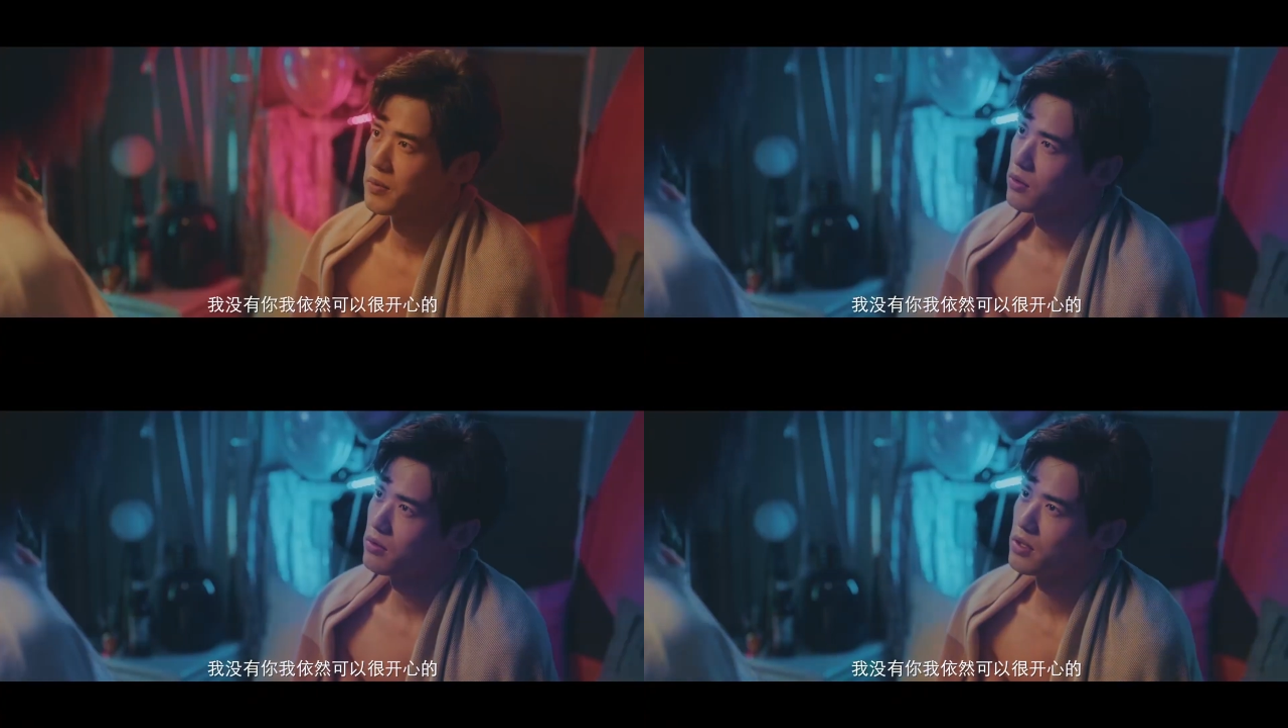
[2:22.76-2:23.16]

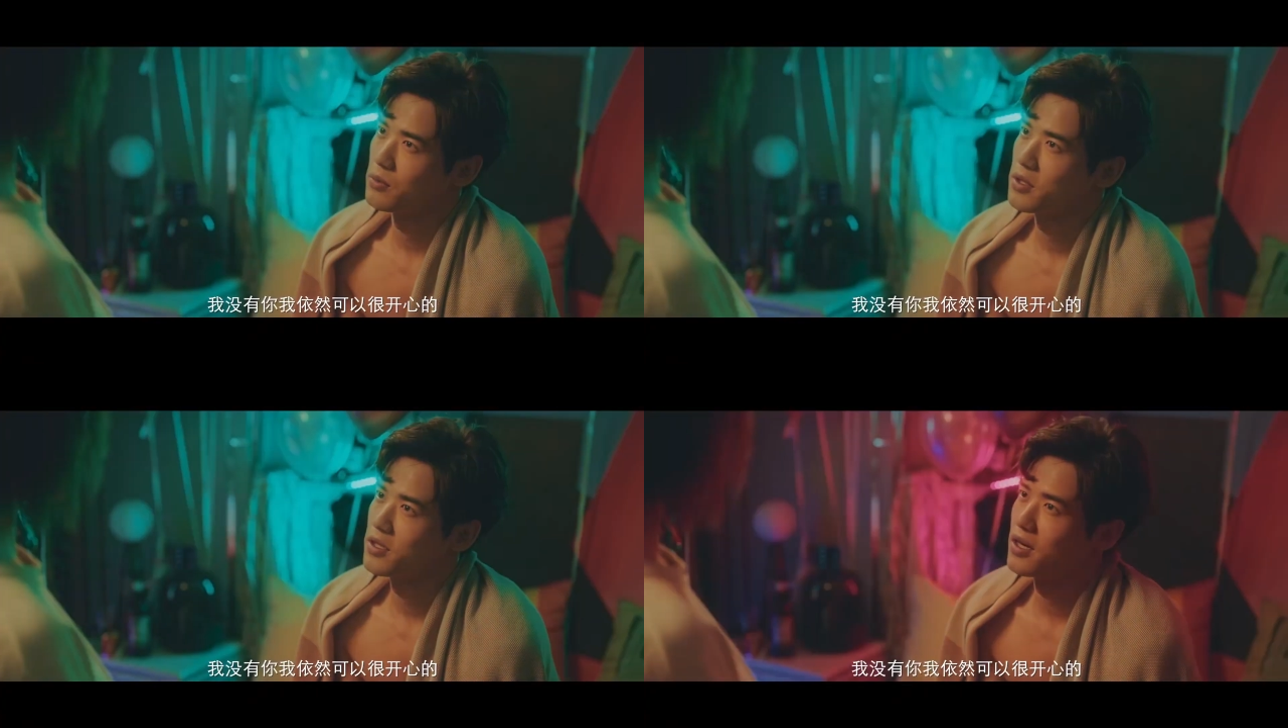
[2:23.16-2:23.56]
有你，
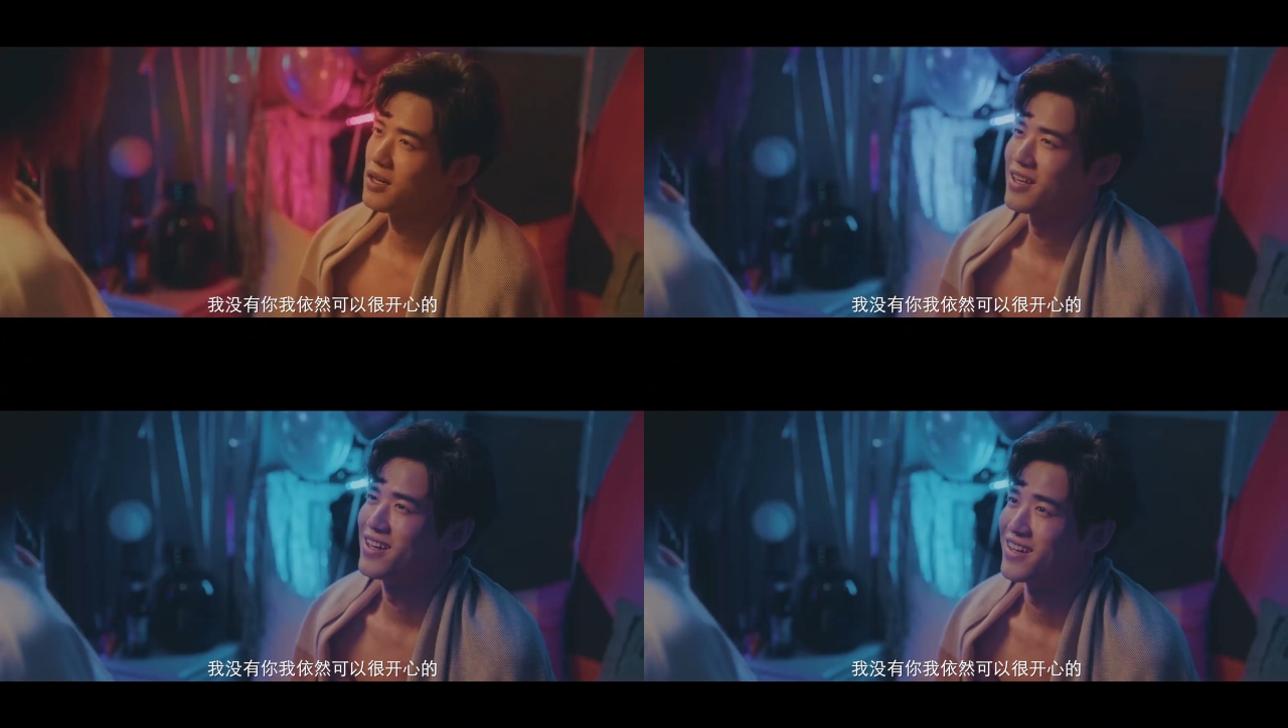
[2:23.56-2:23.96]
我依然可
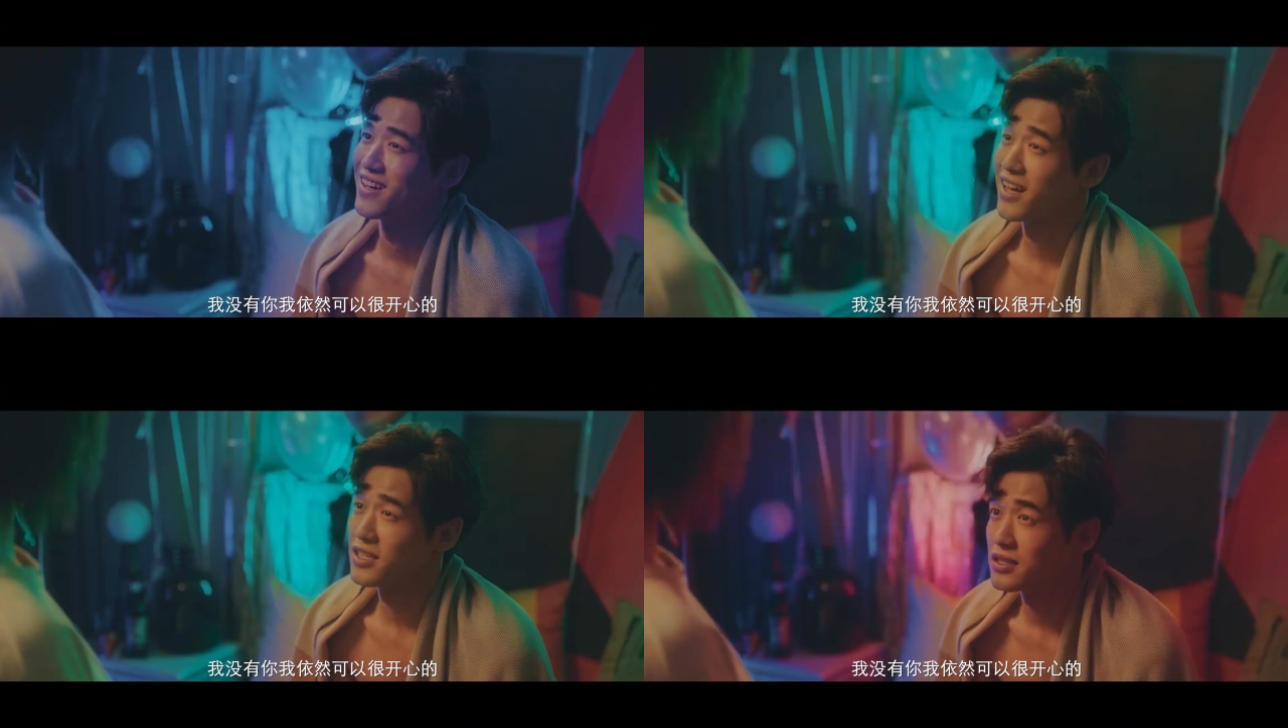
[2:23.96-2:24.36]
以很
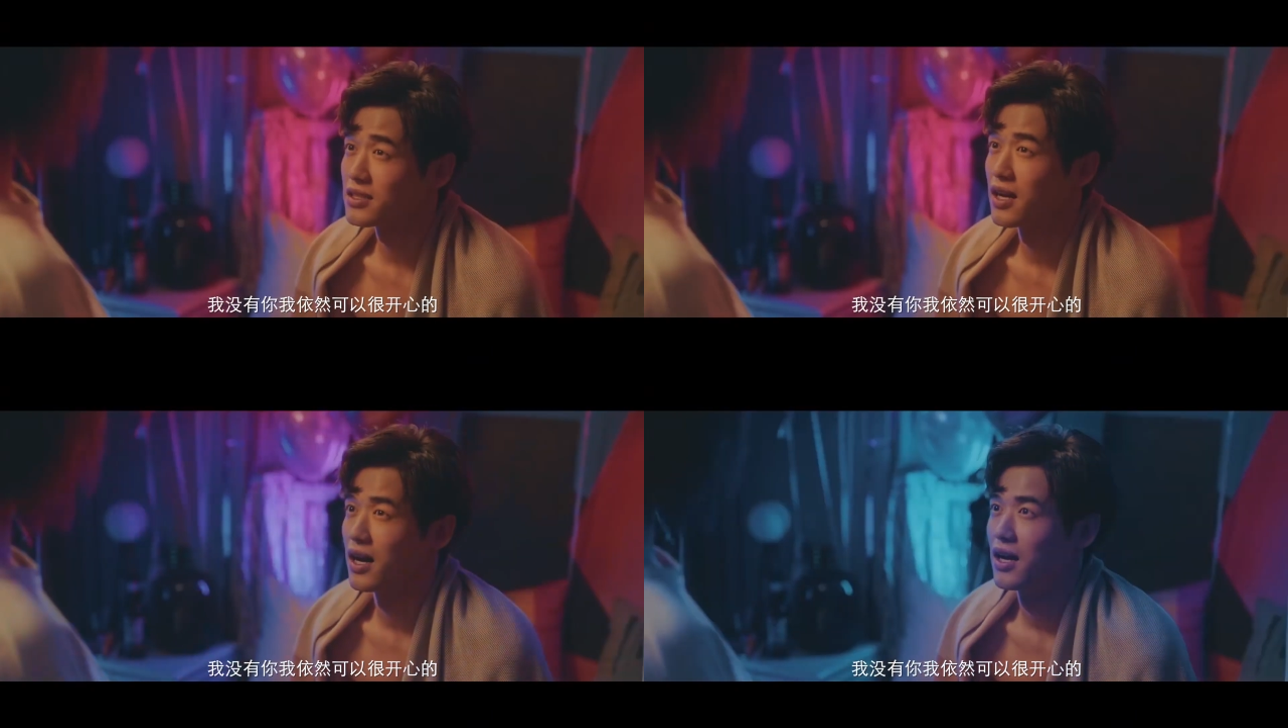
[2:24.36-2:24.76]
开心的。